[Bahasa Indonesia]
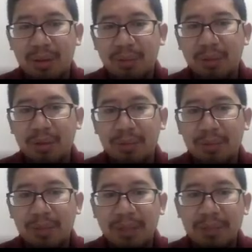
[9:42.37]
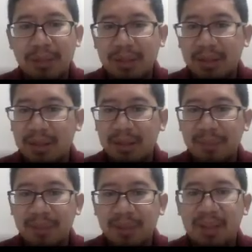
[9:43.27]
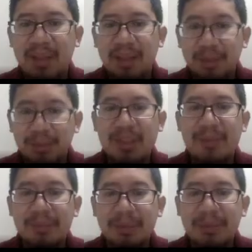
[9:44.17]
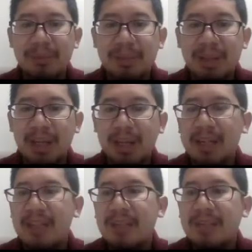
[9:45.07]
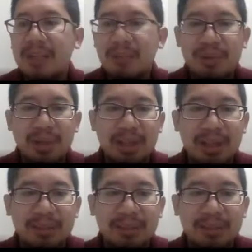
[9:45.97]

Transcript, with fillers: blood brain barrier dan itu bisa menyebabkan penekanan sistem saraf pusat.